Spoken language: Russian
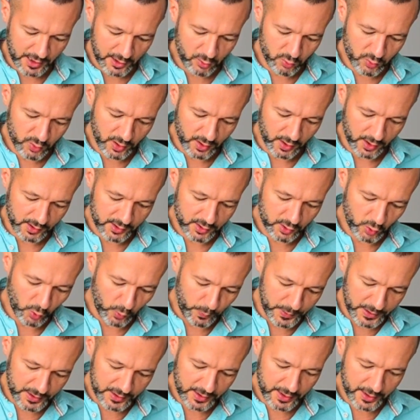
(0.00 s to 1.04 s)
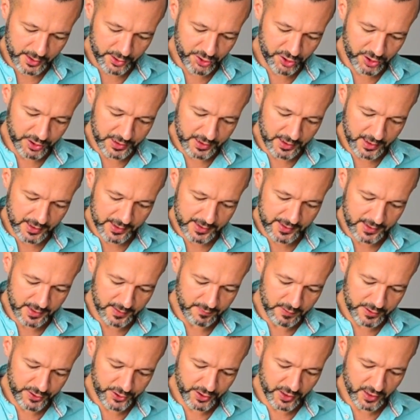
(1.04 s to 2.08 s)
абсолютно растопленное, жидкое
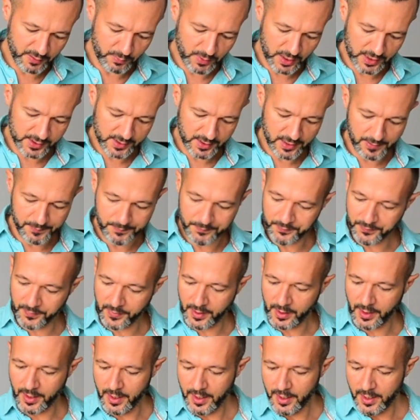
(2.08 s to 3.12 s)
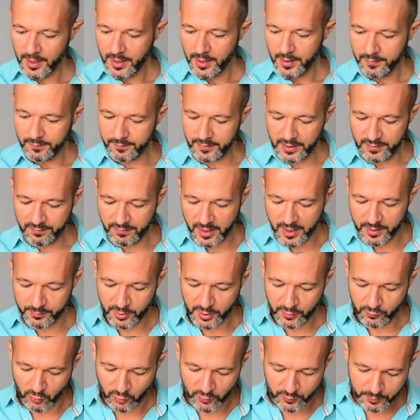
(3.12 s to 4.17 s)
сливочное масло. Выливаем
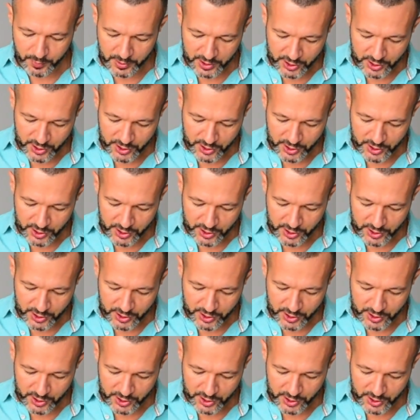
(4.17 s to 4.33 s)
его